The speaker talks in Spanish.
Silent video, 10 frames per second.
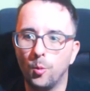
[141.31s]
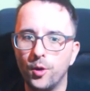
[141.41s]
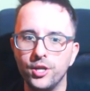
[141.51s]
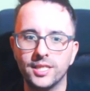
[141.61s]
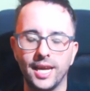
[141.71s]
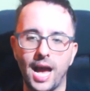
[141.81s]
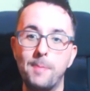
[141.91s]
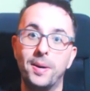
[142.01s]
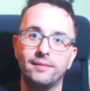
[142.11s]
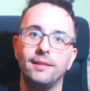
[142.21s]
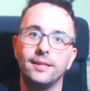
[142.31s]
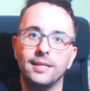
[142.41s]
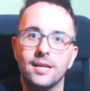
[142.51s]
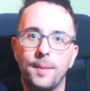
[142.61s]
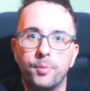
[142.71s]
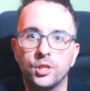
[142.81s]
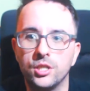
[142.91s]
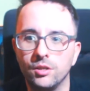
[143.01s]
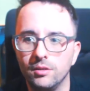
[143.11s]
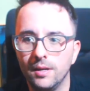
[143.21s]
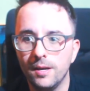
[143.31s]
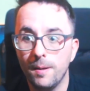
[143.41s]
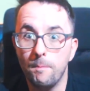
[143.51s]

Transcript: lo bueno es que aparte de tener la posesión,